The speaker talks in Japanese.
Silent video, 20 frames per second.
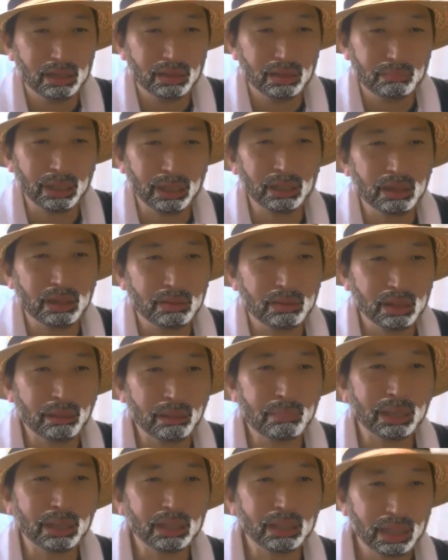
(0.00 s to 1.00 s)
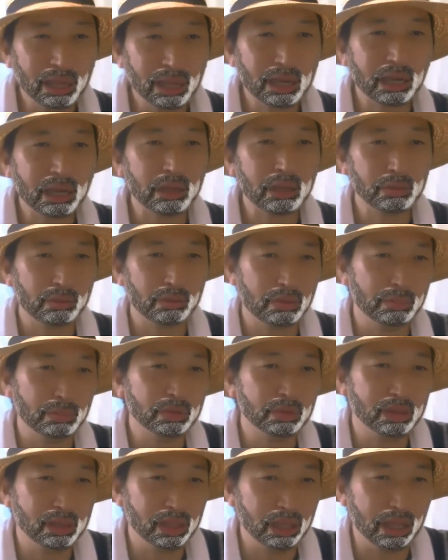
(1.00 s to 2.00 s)
マイナンバンダーカードを
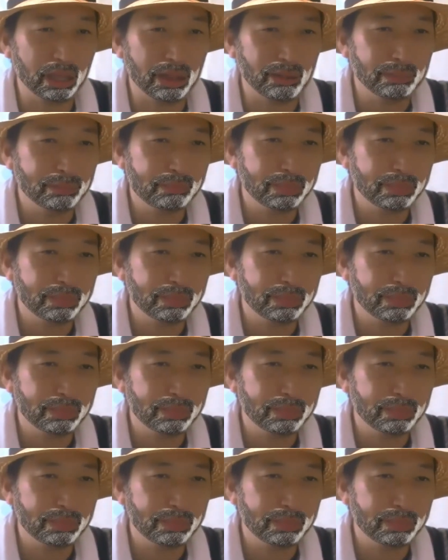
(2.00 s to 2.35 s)
持って、